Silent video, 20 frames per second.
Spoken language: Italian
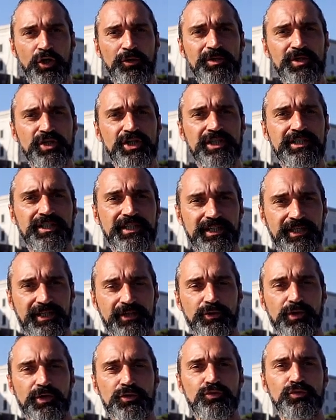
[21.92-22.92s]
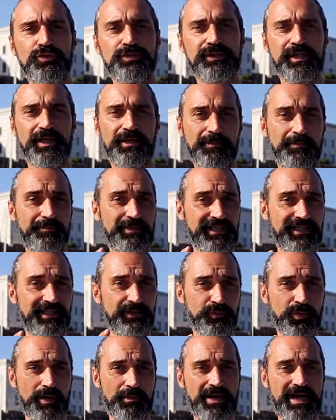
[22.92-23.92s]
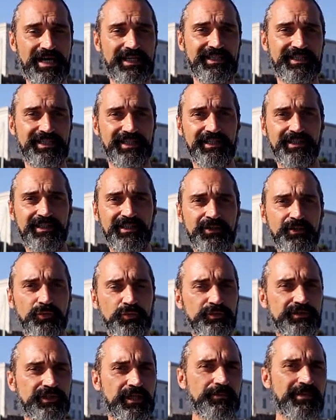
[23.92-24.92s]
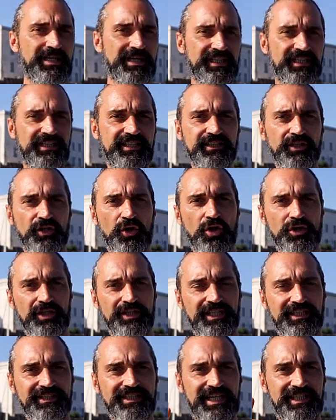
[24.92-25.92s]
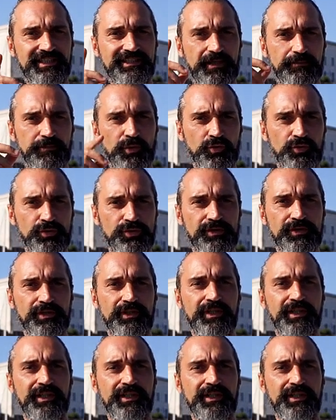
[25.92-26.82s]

Come scegliere l'ancora giusta per la tua barca? Ultramarine, Rockna, Delta, Bruce?